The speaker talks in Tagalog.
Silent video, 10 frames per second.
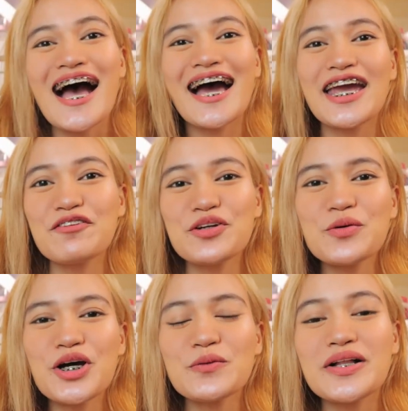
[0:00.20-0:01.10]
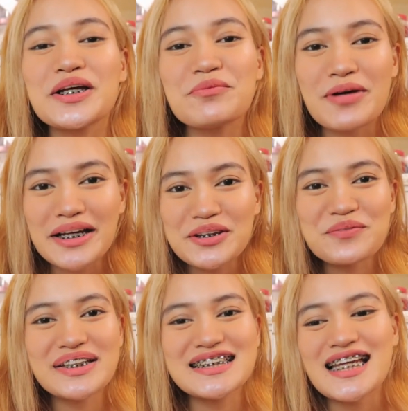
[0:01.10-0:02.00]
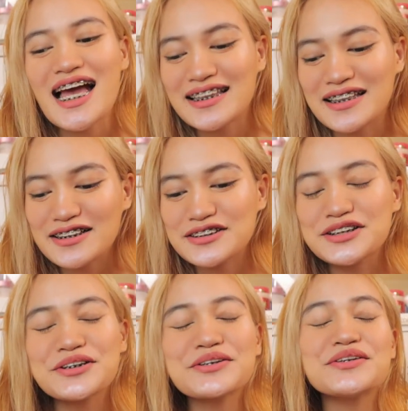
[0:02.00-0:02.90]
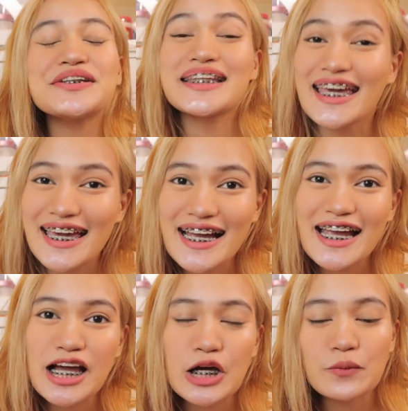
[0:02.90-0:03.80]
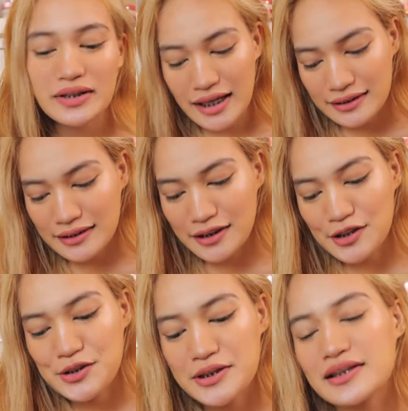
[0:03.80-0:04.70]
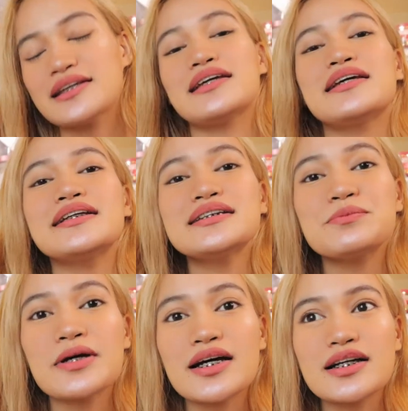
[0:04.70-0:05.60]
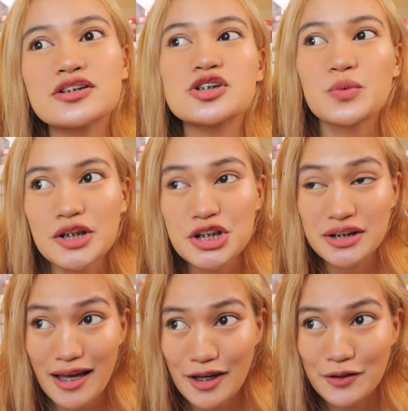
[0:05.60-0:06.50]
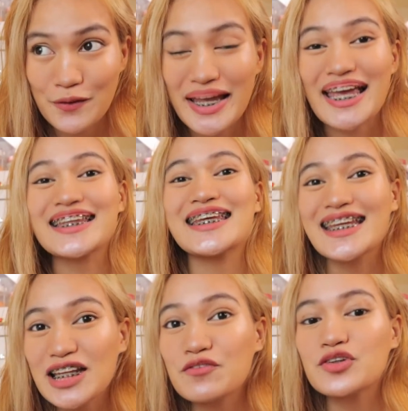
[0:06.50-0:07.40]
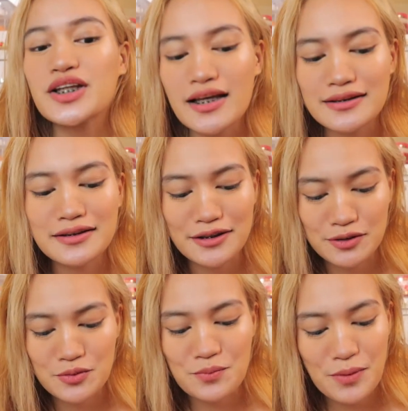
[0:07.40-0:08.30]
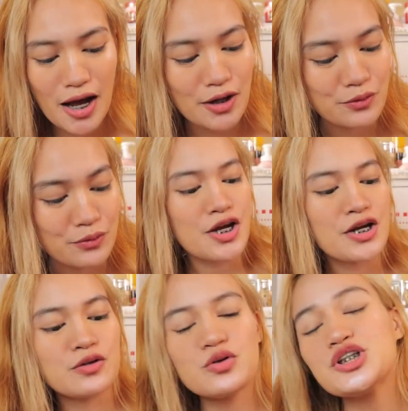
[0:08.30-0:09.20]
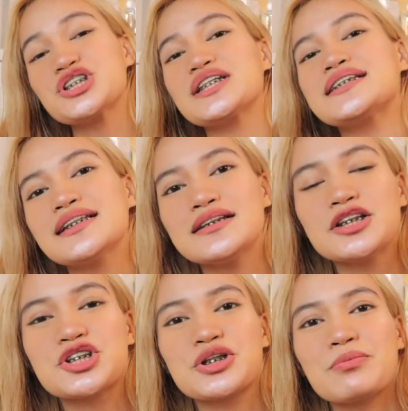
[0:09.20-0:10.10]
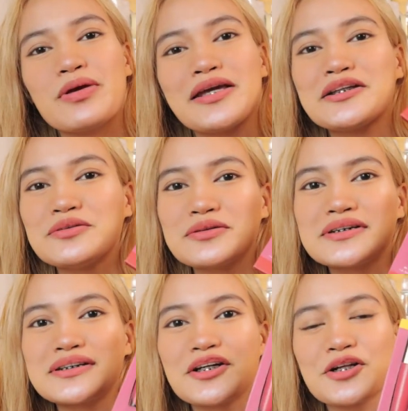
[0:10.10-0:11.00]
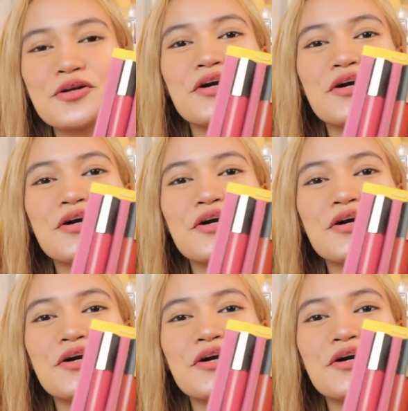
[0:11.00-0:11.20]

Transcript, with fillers: Hi everyone! Welcome back to my channel. So today, ang gagawin natin ngayon is mag-swatch tayo and i-review natin itong bago Rouge Signature Baked Nudes ng